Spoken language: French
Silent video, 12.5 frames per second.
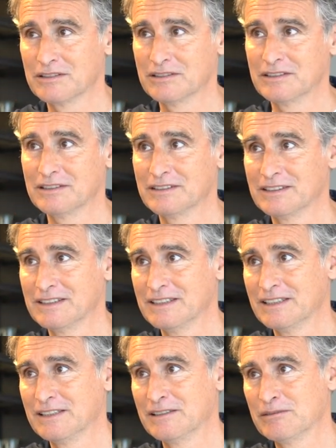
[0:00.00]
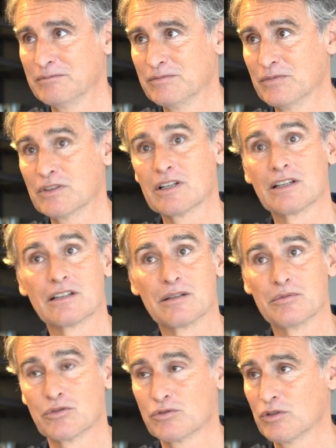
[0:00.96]
Très fort de la tête. Très
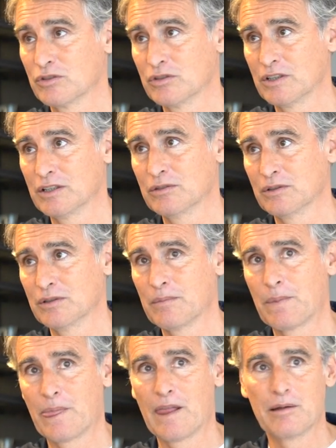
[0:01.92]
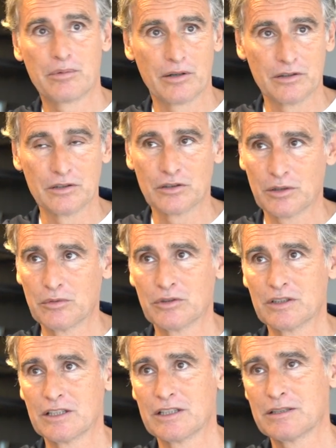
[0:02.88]
très bon joueur de tête, ouais. après, un très bon
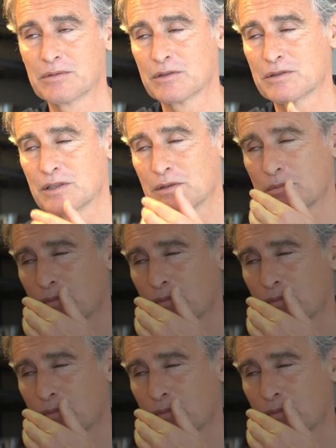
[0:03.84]
état d'esprit aussi.